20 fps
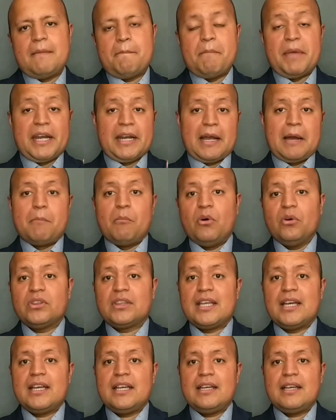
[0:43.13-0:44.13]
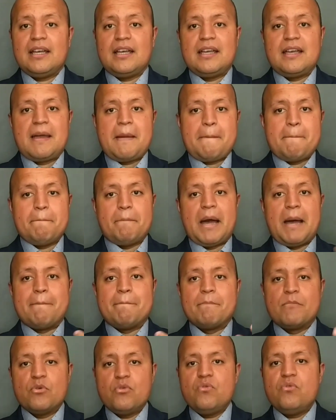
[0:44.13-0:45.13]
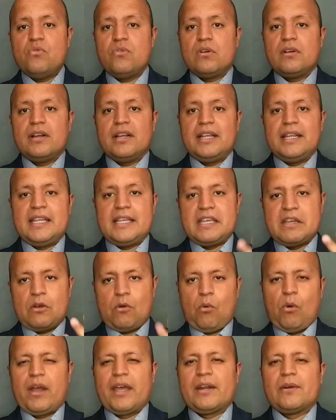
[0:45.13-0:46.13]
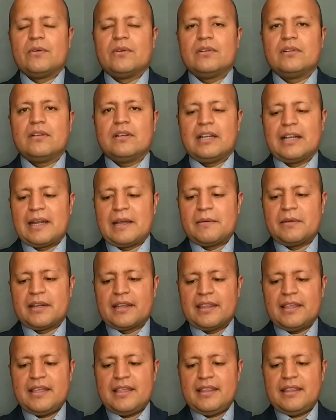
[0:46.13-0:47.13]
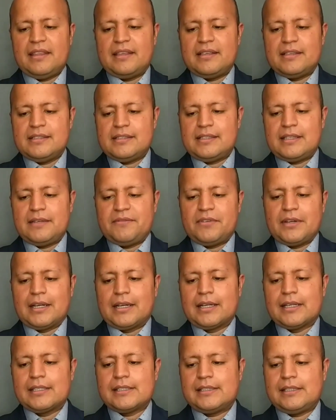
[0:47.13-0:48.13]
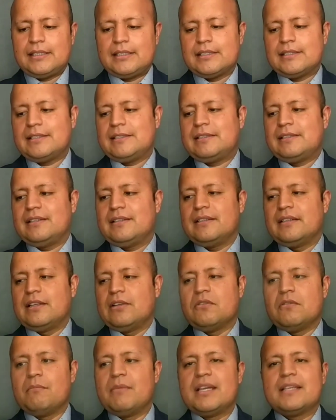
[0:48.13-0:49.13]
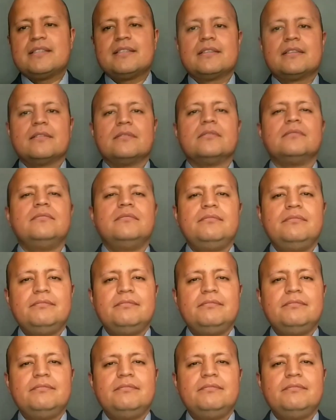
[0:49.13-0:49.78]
Bergamota, bambú y cuero. La verdad, esta fragancia es de lo más...